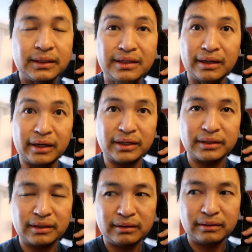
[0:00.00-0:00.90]
nagre
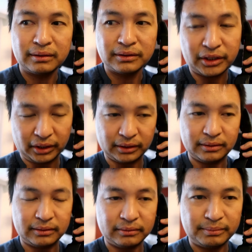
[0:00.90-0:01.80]
Charot.
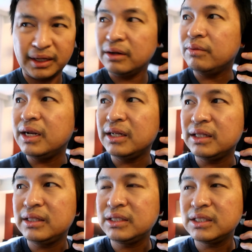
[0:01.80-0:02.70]
Parang wala,
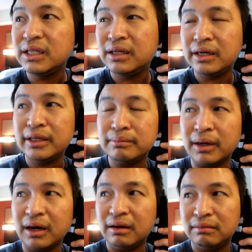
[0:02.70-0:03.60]
hindi siya nagre-ring
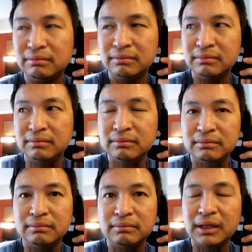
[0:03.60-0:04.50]
ma.
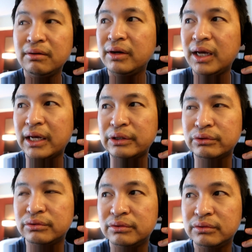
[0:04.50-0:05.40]
Ano kaya yun?